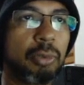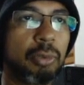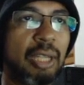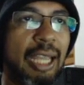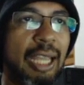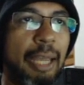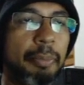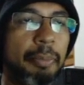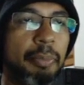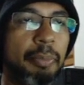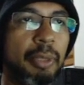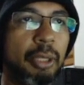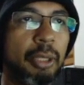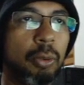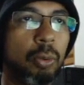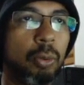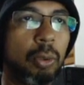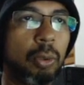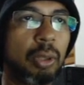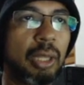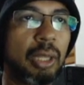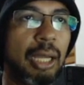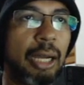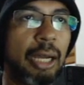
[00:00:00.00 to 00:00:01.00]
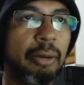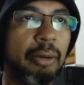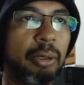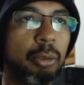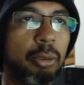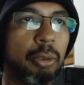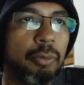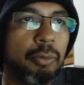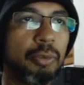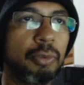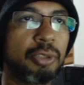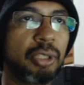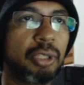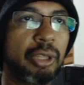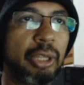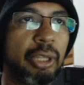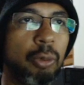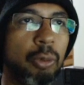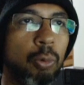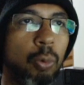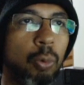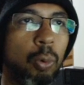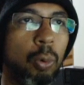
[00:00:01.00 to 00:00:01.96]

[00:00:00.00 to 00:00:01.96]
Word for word: O gap total é quando você tem o